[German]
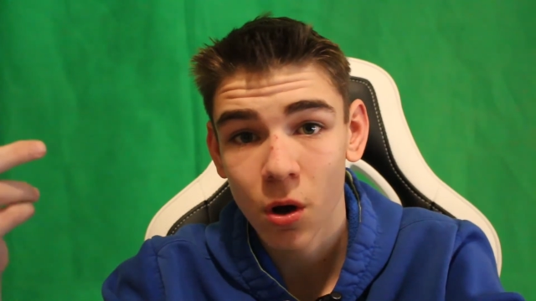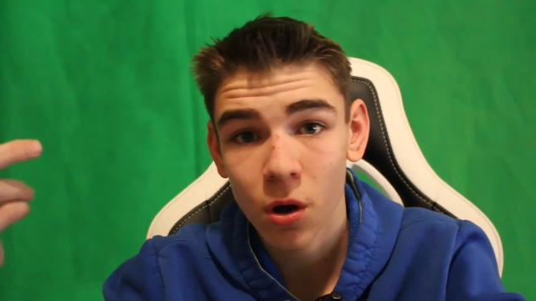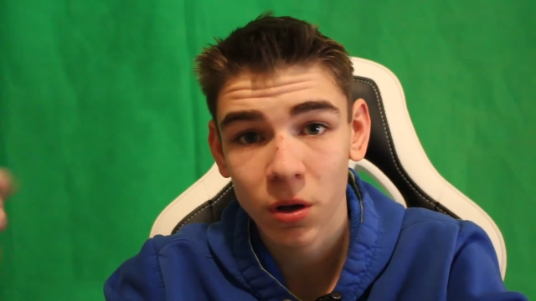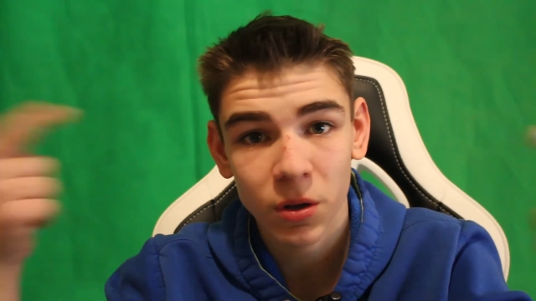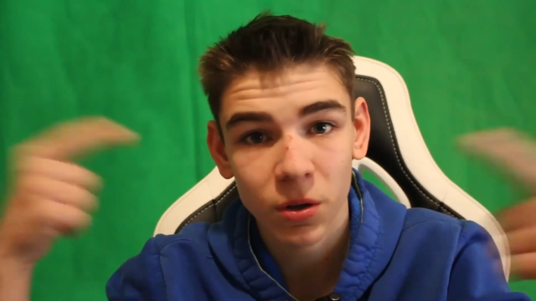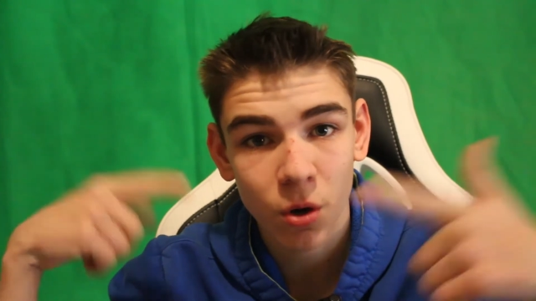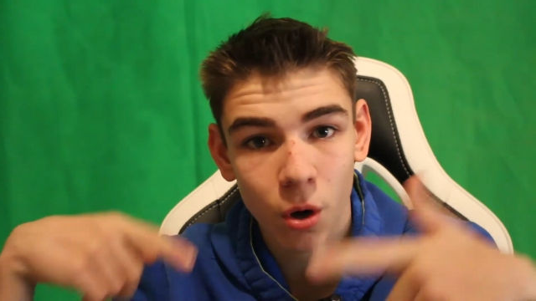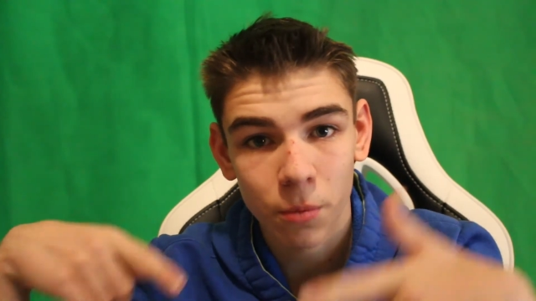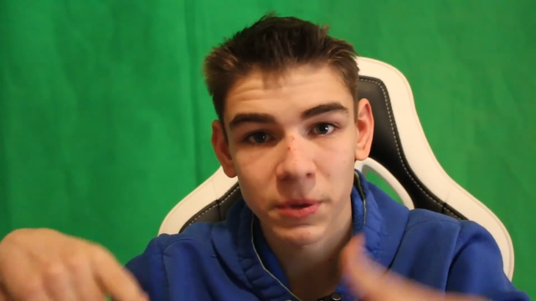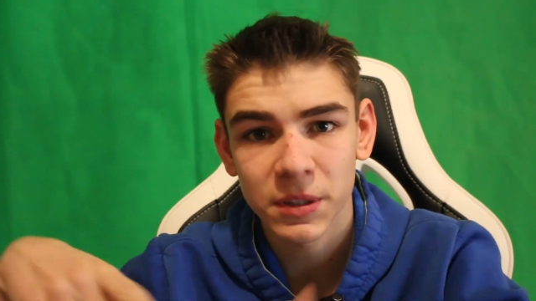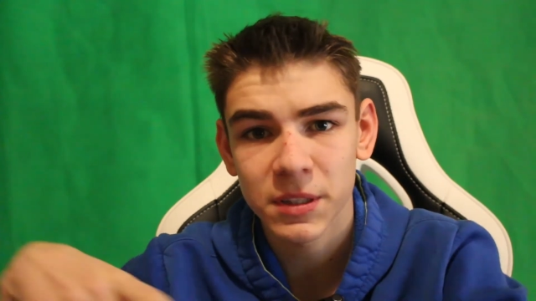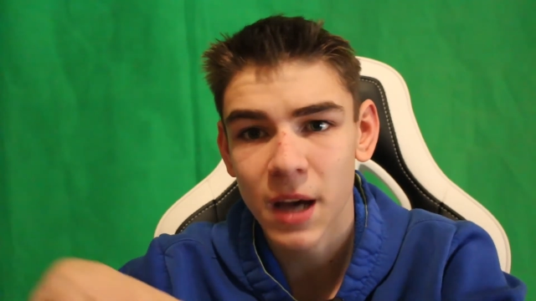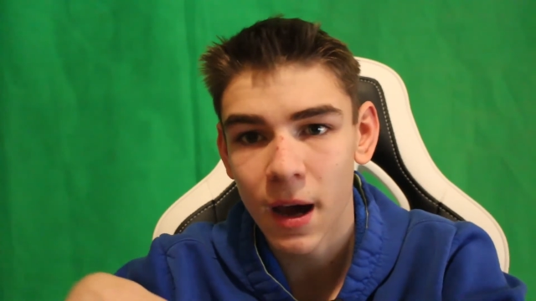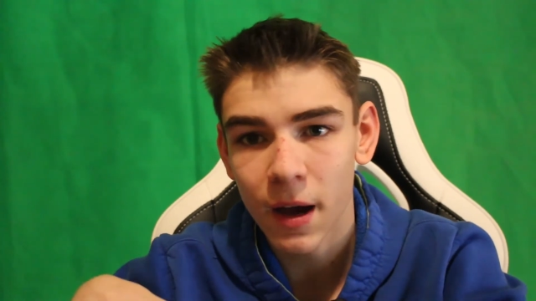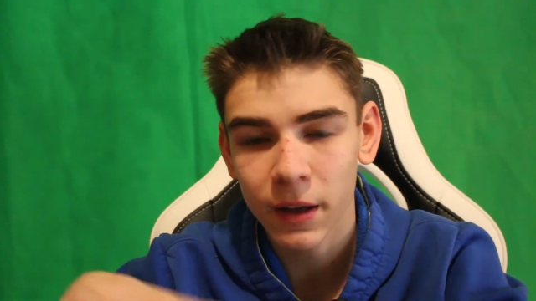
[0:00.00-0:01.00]
eure
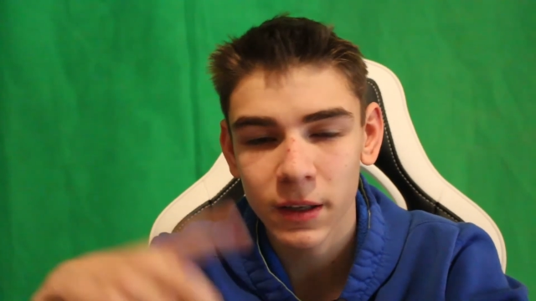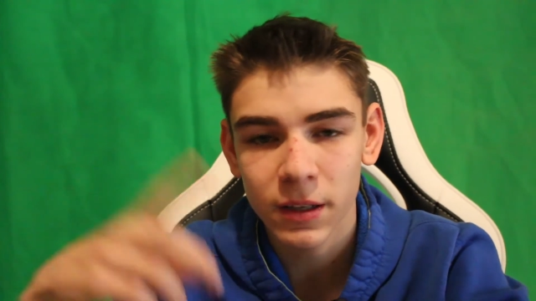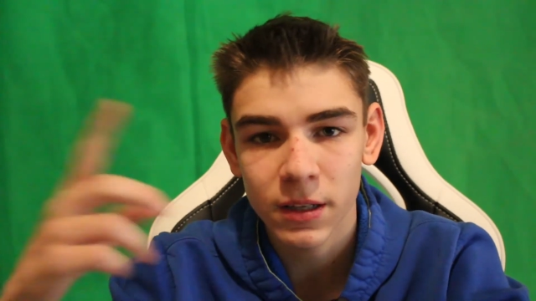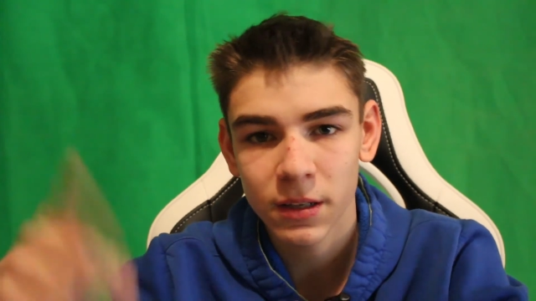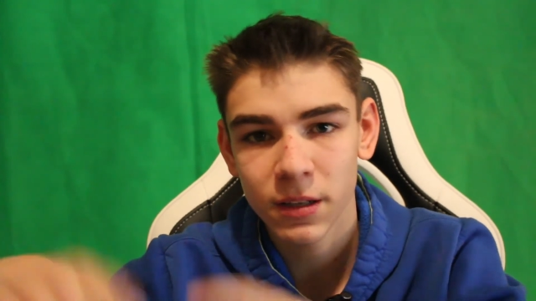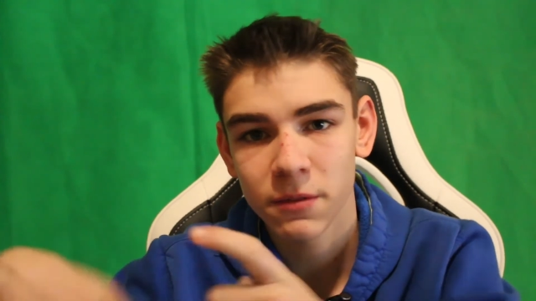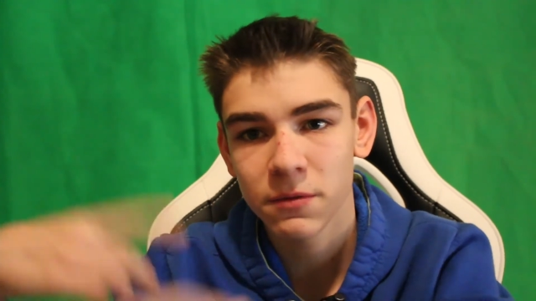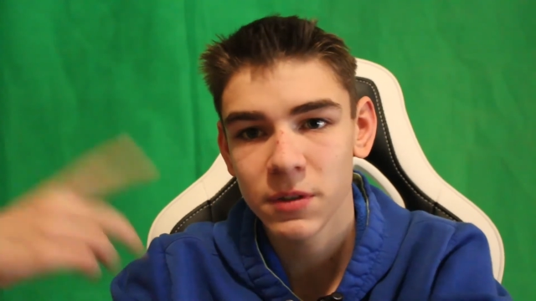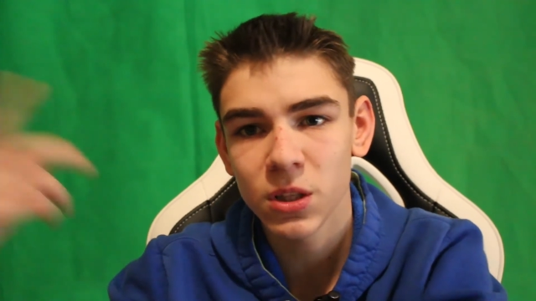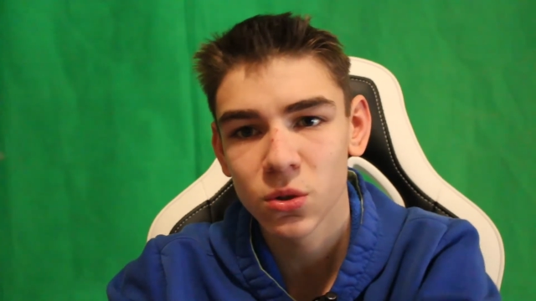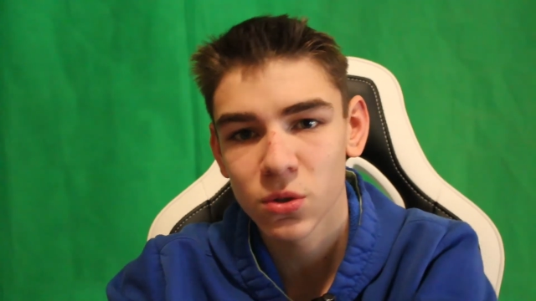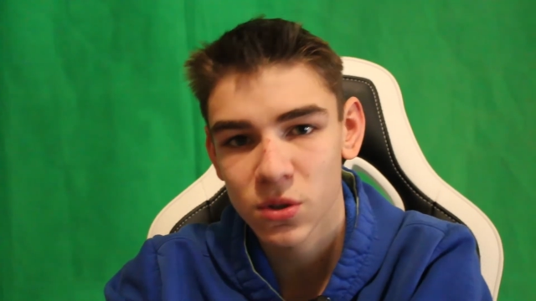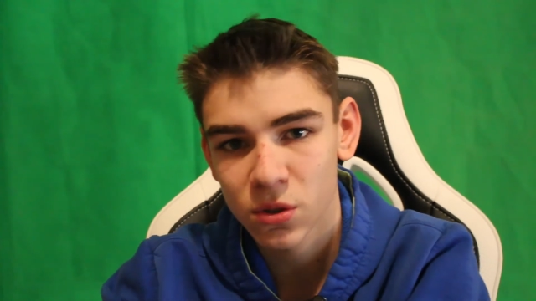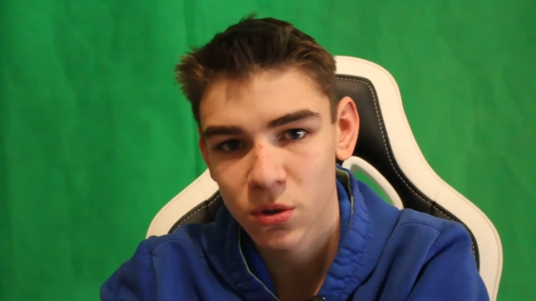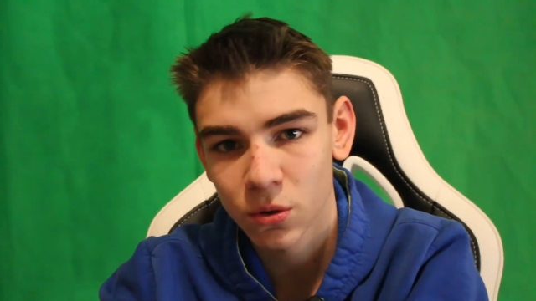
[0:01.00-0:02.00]
Kommentare in den
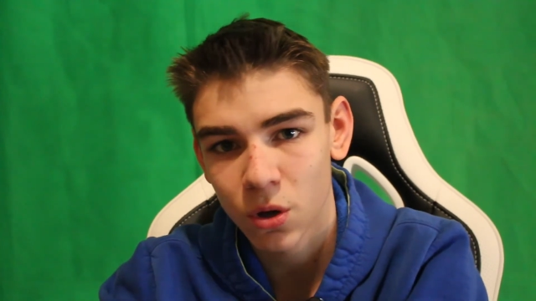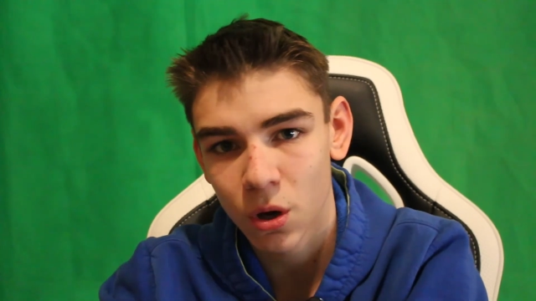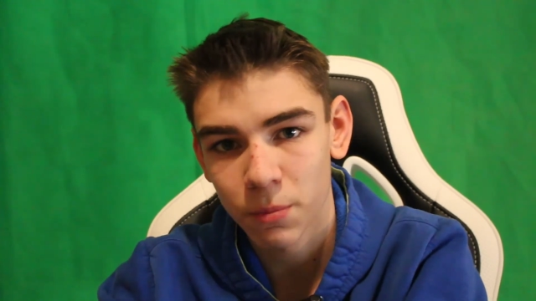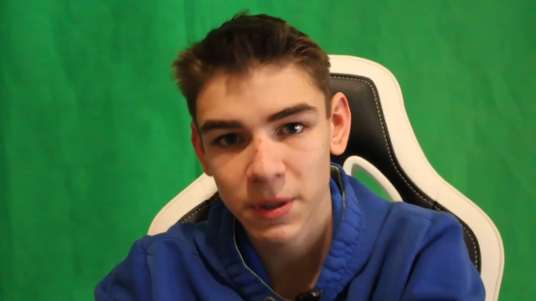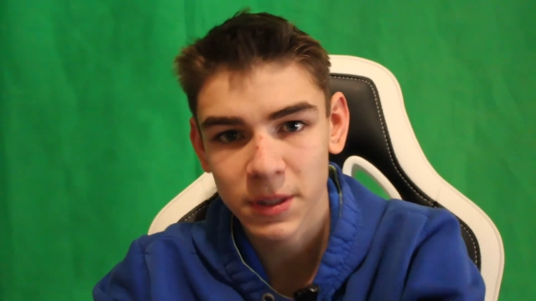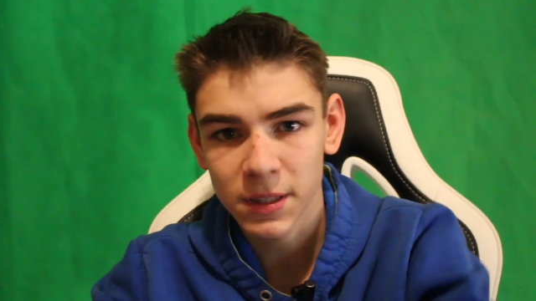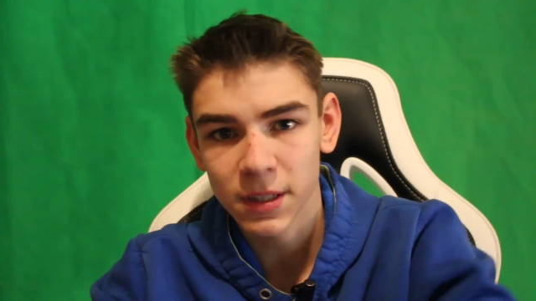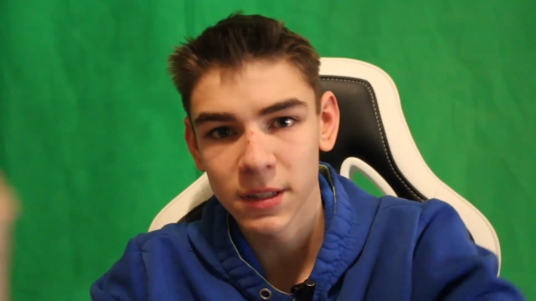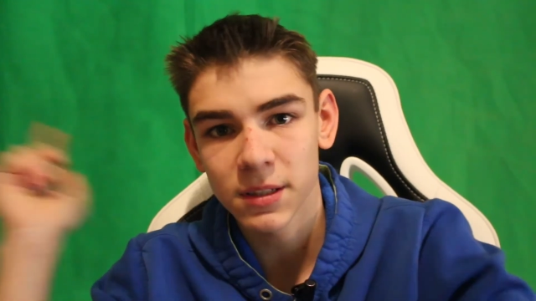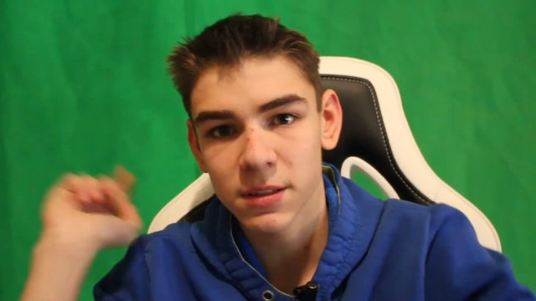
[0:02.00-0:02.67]
Videos zu kommentieren.